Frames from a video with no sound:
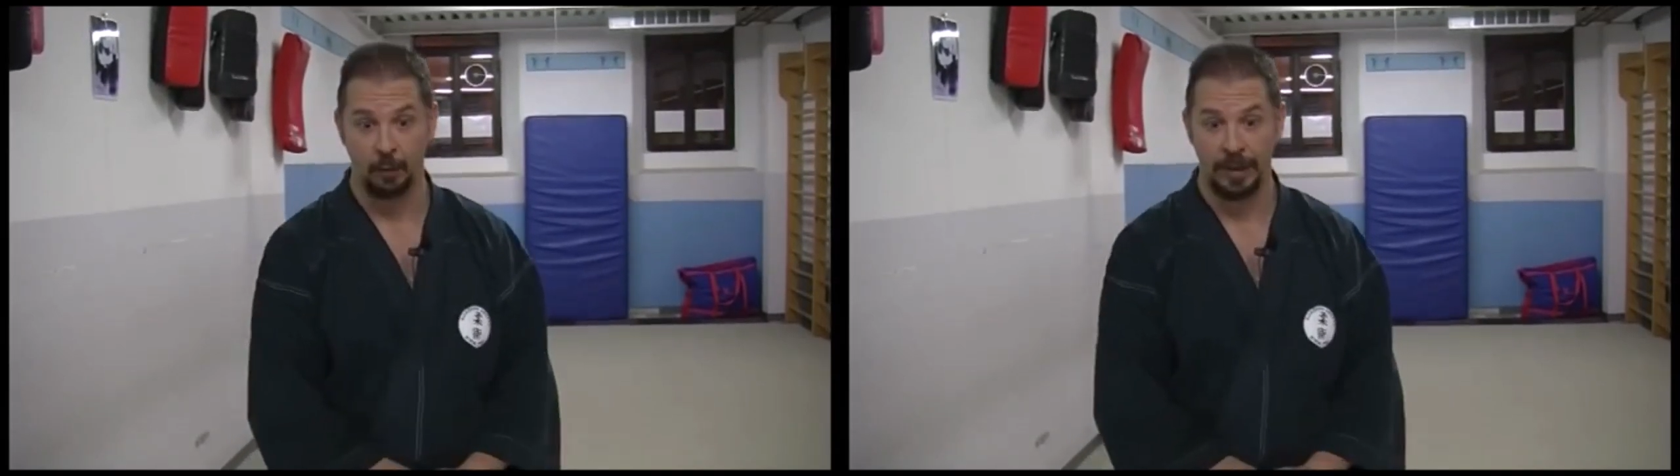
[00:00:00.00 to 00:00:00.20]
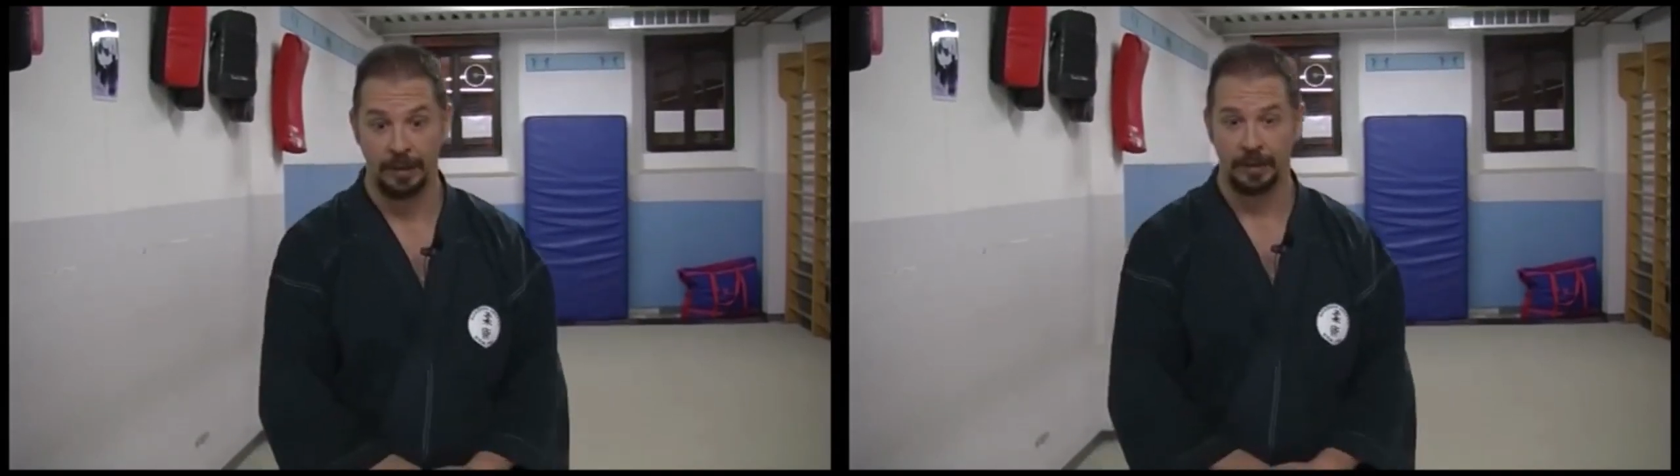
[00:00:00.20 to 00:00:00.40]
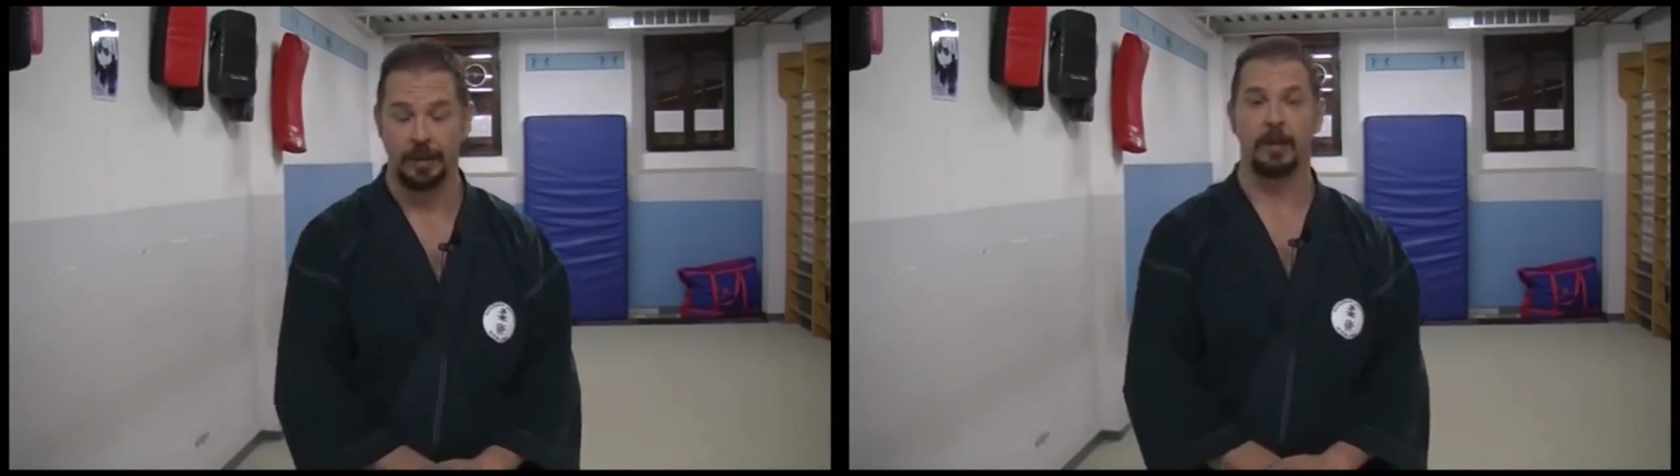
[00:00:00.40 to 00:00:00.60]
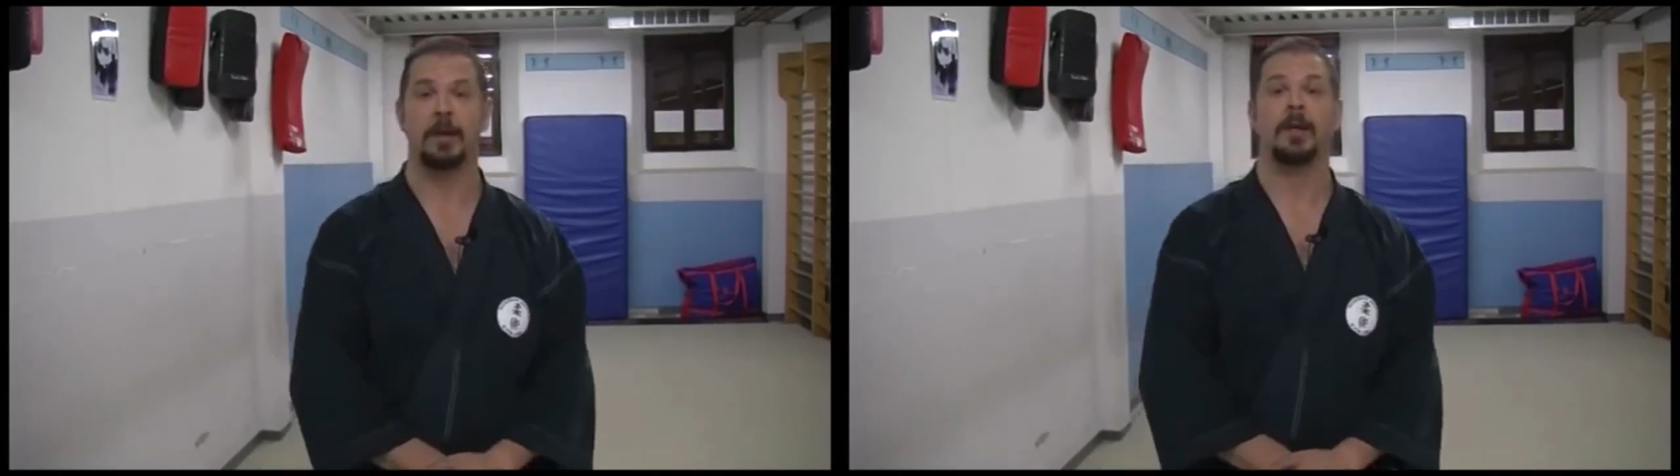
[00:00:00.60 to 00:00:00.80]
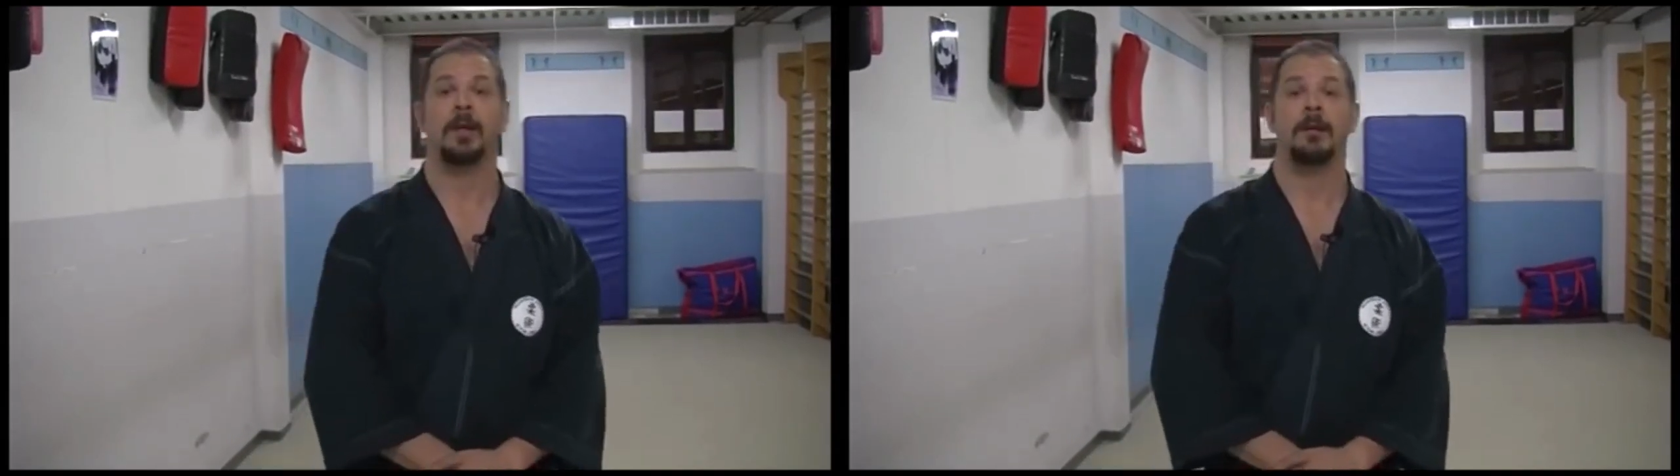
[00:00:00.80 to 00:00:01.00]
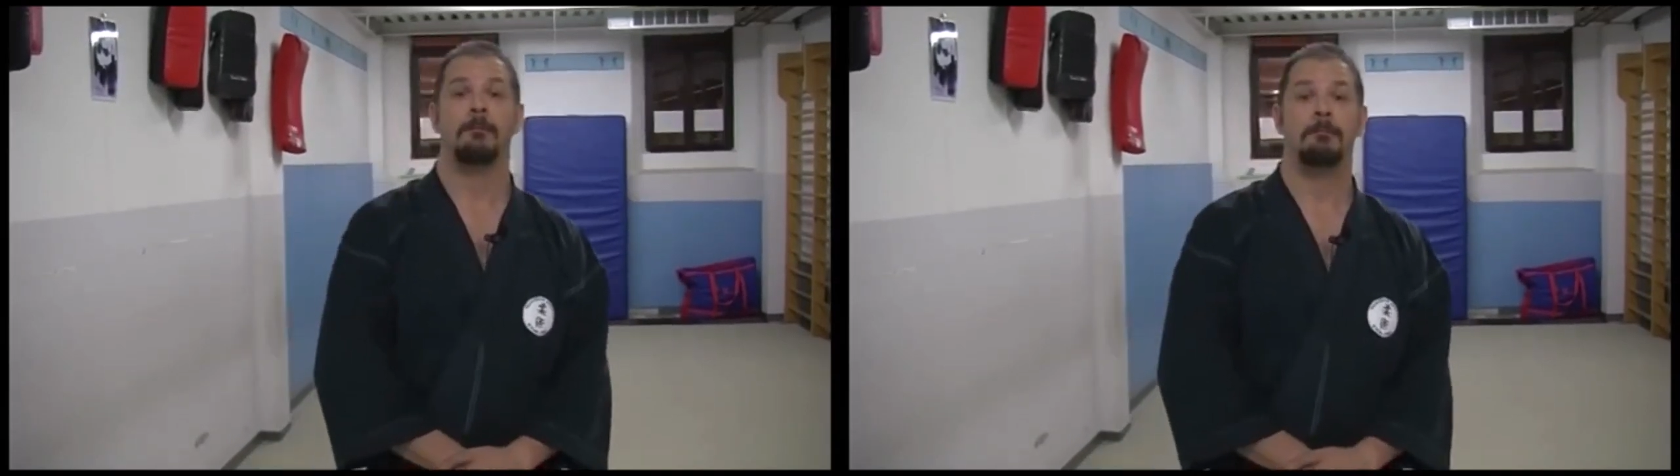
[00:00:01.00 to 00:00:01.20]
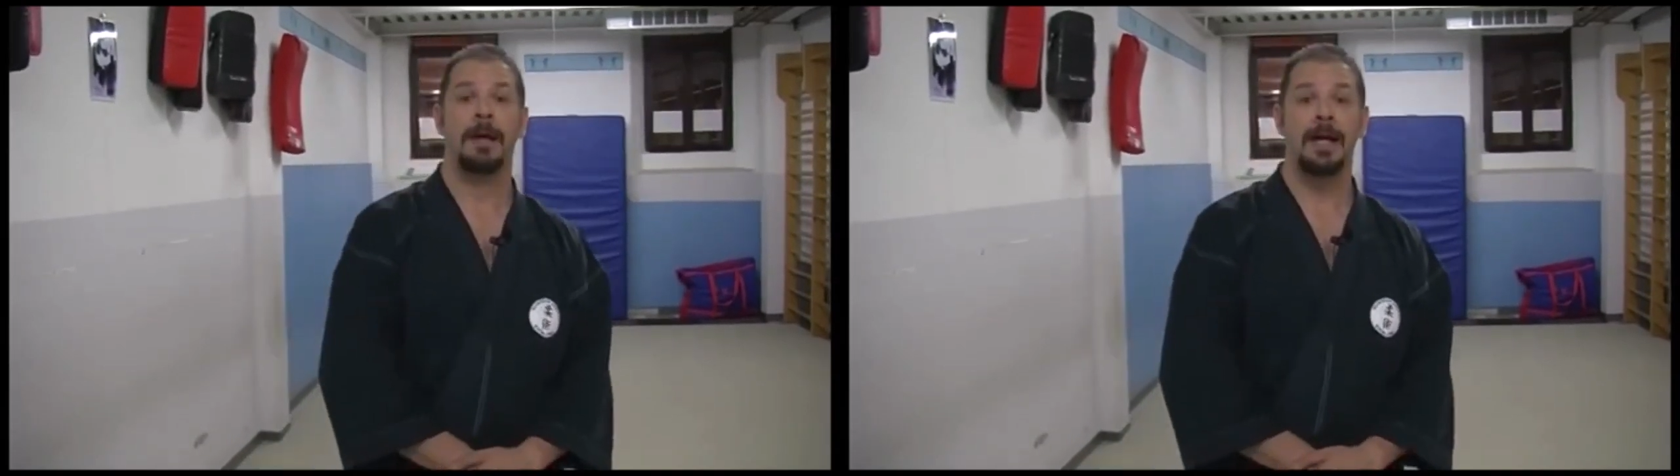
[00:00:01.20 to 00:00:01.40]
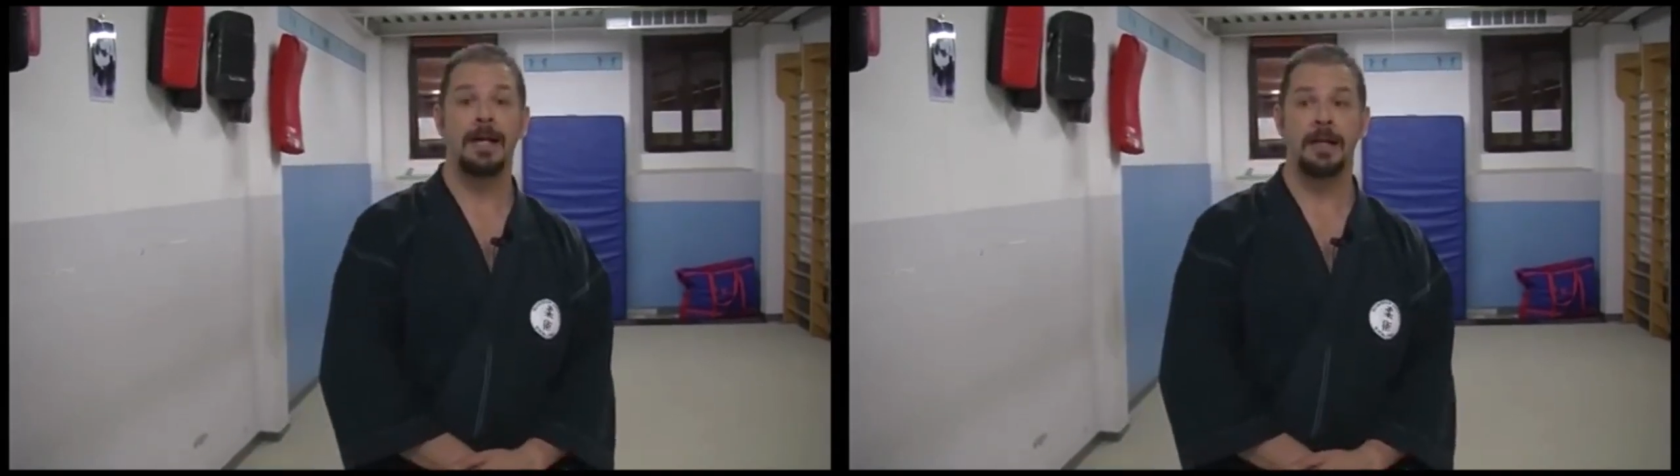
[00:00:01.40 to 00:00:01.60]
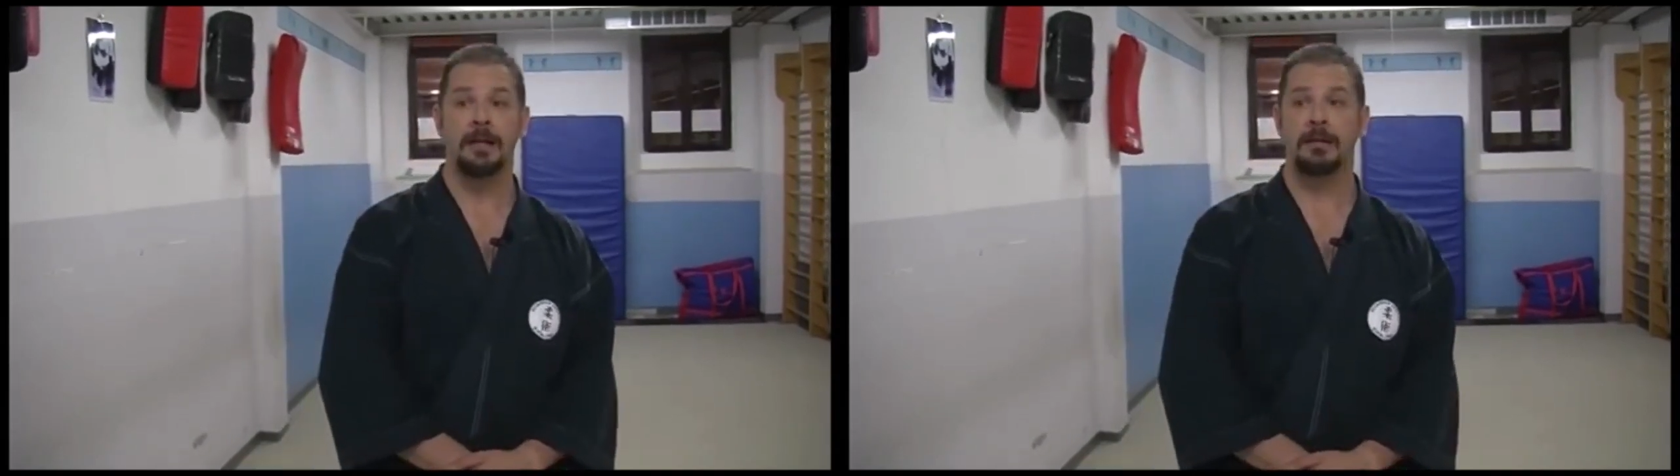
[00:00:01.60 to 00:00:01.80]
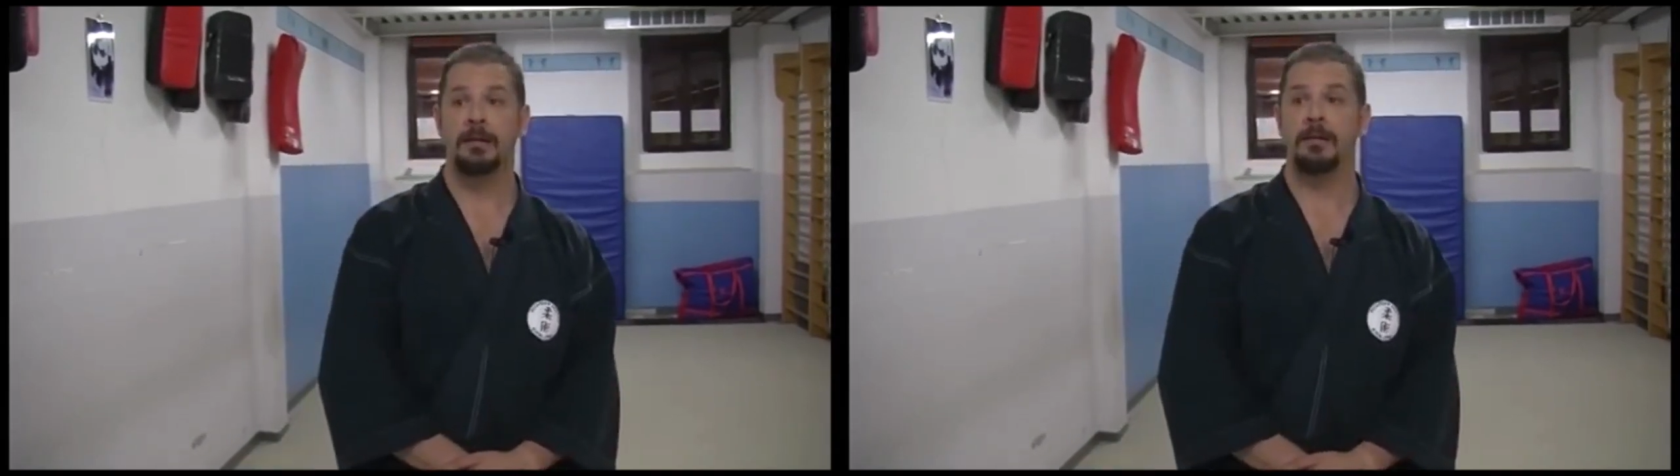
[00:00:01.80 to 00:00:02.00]
quindi
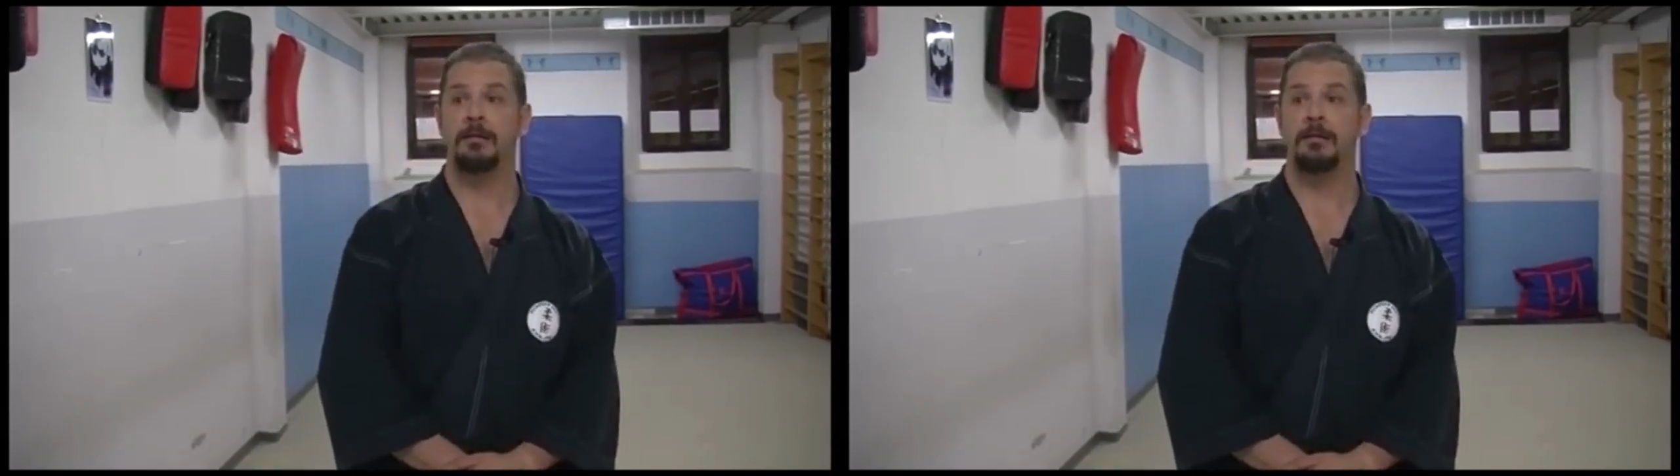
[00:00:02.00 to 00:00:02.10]
mai